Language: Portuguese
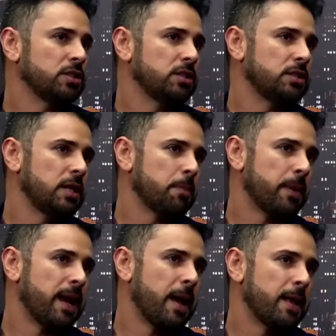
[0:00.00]
hoje em dia,
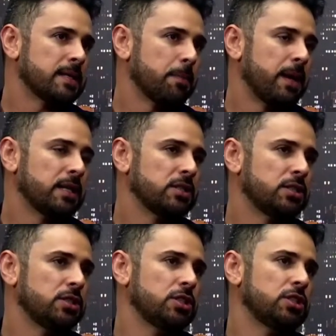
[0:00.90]
para essa parte
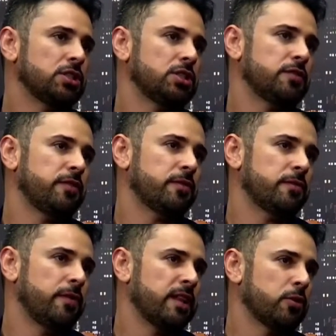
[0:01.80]
de, de,
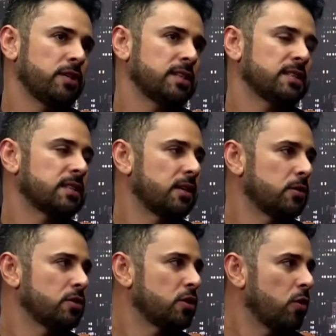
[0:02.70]

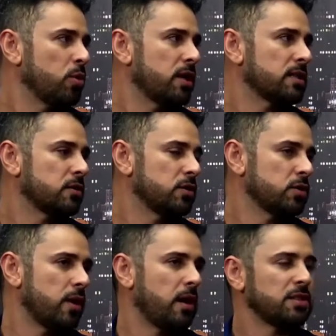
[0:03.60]
vetorização, de comunicação
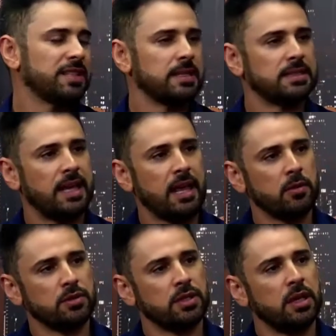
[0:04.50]
visual, de
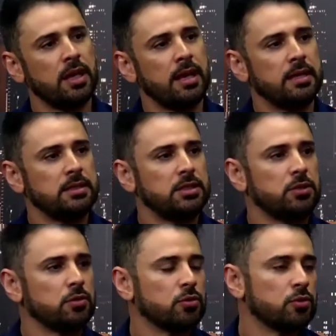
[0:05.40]
desenhos, hum.
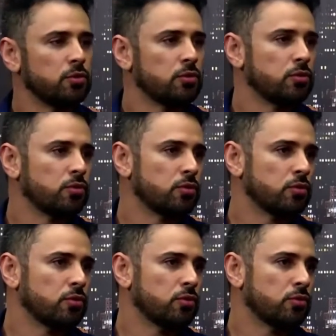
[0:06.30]
existe o,
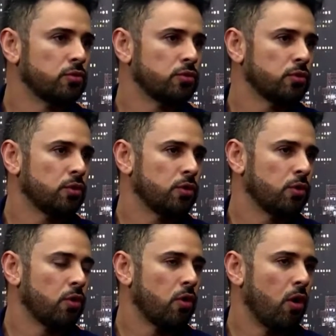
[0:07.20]
o
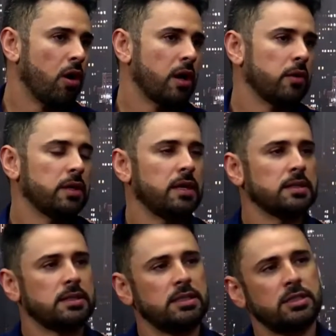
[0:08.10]
o Corel e
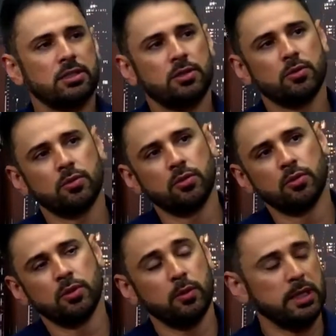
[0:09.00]
existe o,
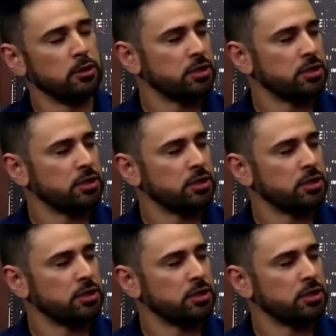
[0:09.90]
o